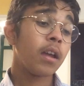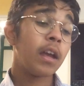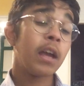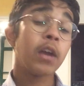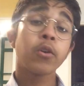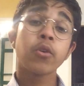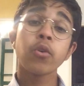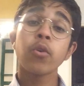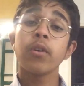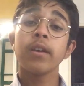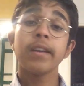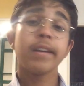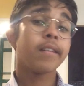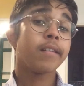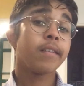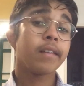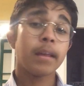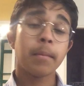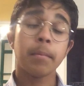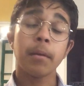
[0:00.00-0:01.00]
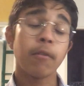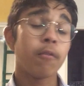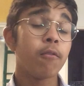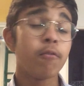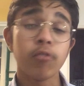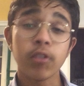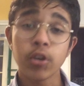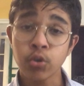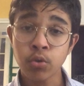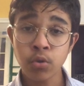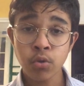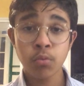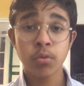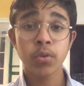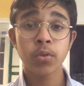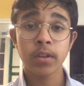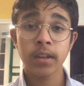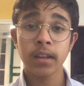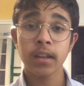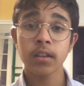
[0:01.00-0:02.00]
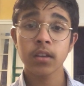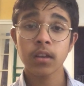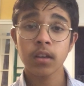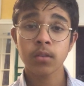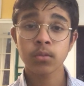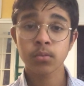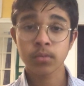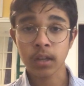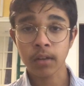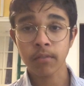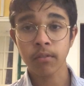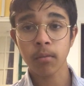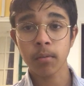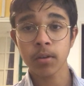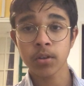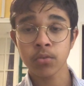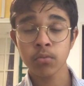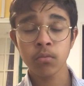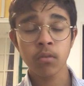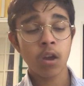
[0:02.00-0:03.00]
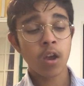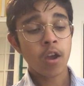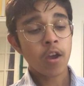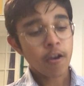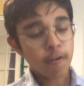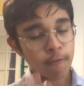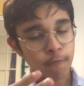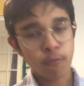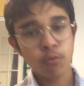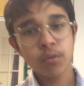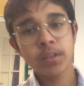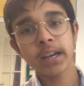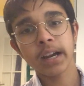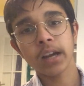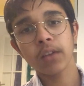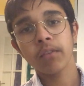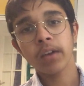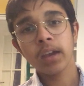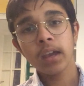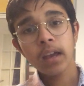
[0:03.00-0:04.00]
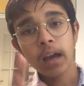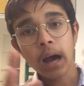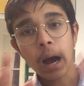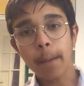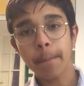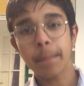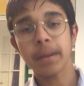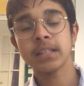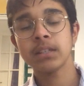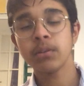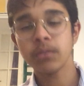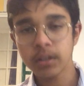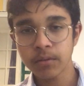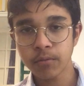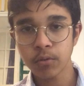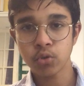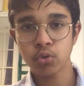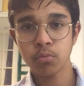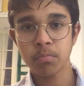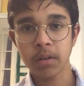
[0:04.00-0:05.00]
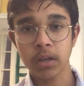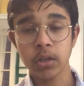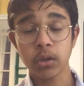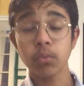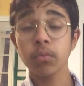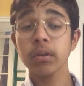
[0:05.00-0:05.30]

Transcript: et que eh bien, vous voulez juste lui donner son information, vous arrivez à passer au niveau supérieur.